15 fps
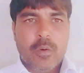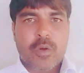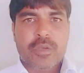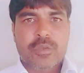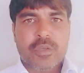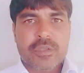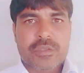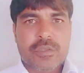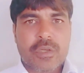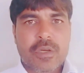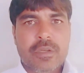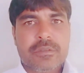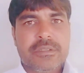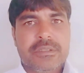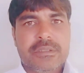और दोस्तों
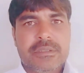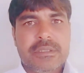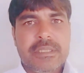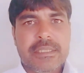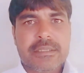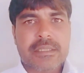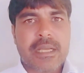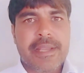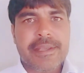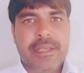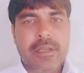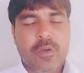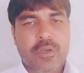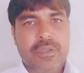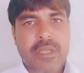जिसका
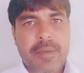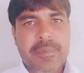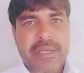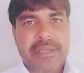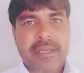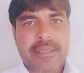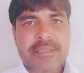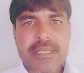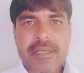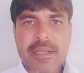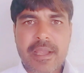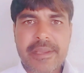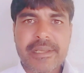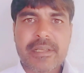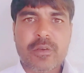इकलौता बेटा
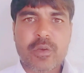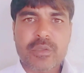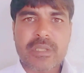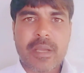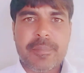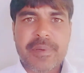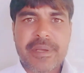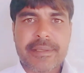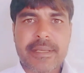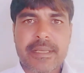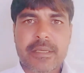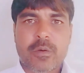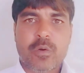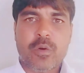जिनका इकलौता बेटा